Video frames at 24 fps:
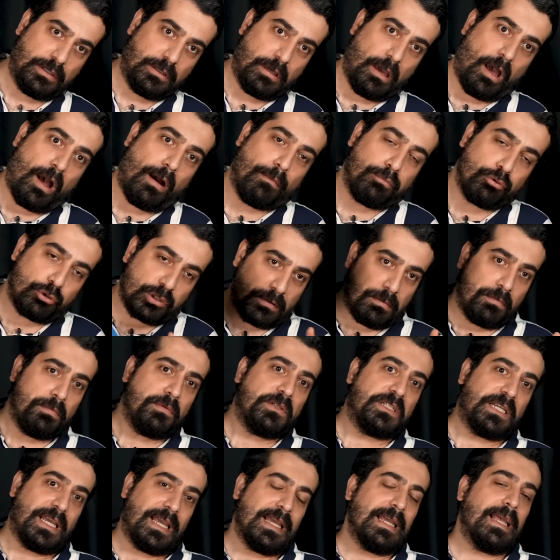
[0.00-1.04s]
kabus gibi bir
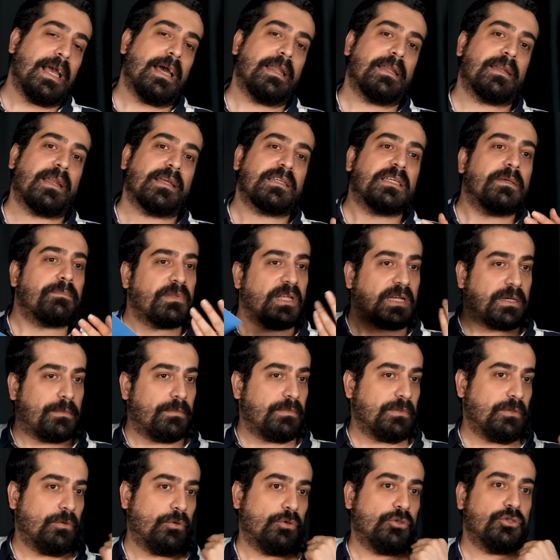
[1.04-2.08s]
şey yani. Rakip
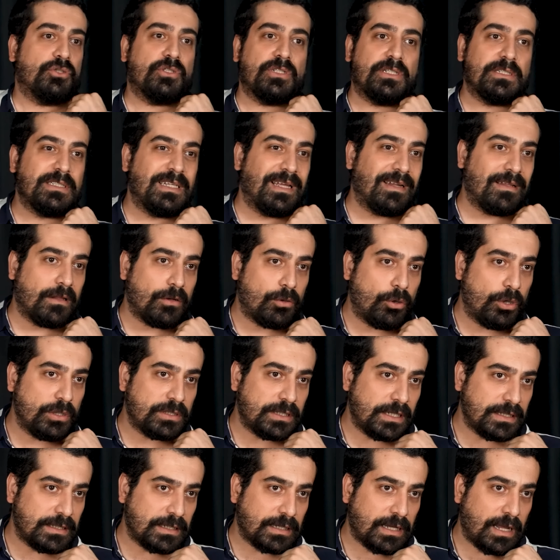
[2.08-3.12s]
takımın oyuncularını yerine
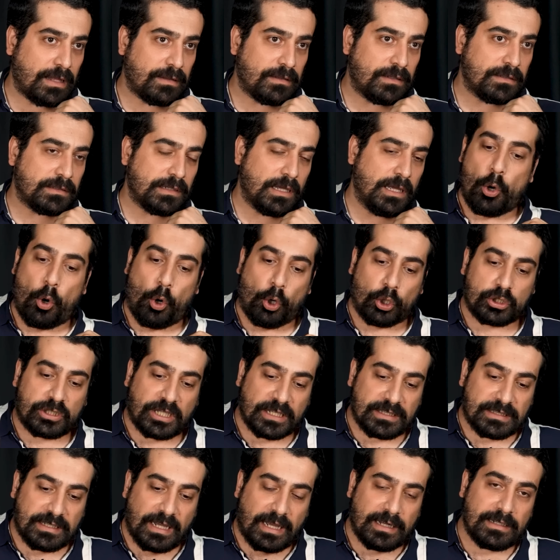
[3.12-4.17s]
koysanız da kendinizi.
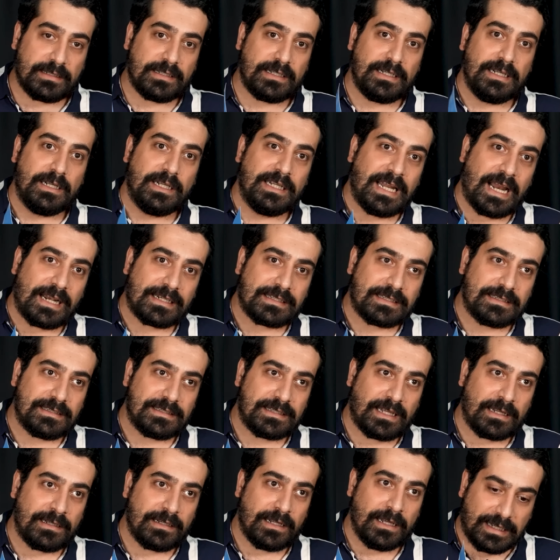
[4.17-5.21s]
Orta sahan
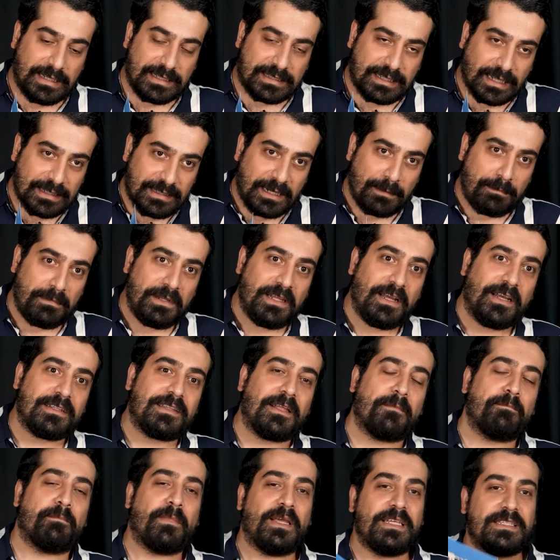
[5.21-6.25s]
ilerisinden kısa dripling
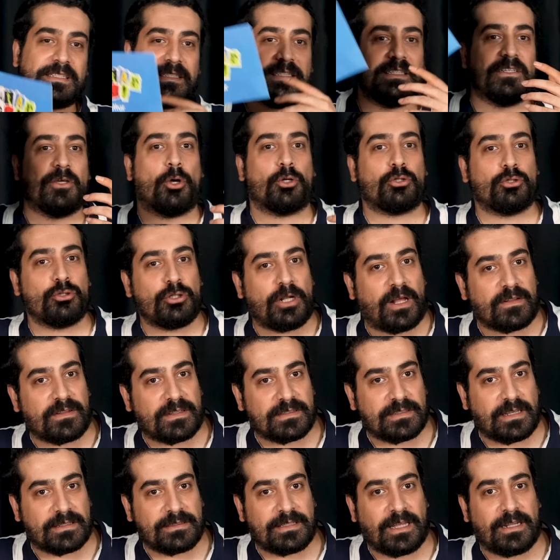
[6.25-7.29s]
atan Messi'yi gördüğün anda
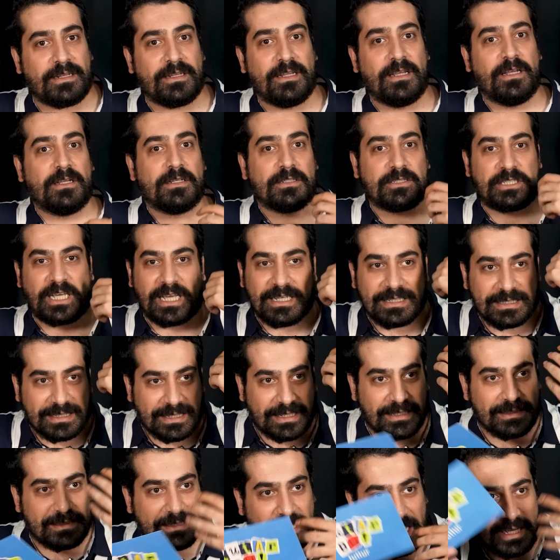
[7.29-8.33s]
zaten şey
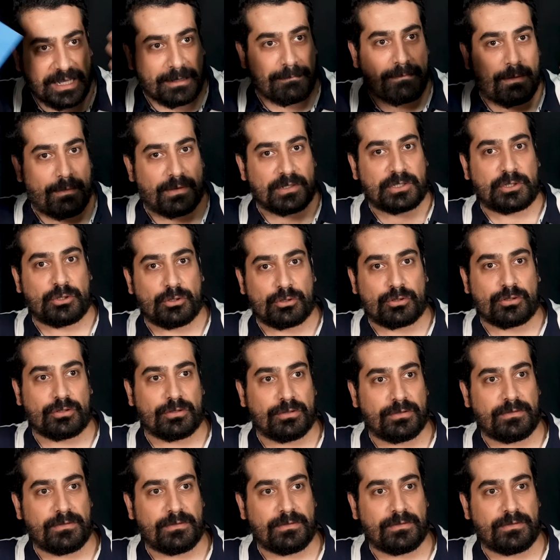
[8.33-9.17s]
sıkıntıya girmeye başlıyorsun.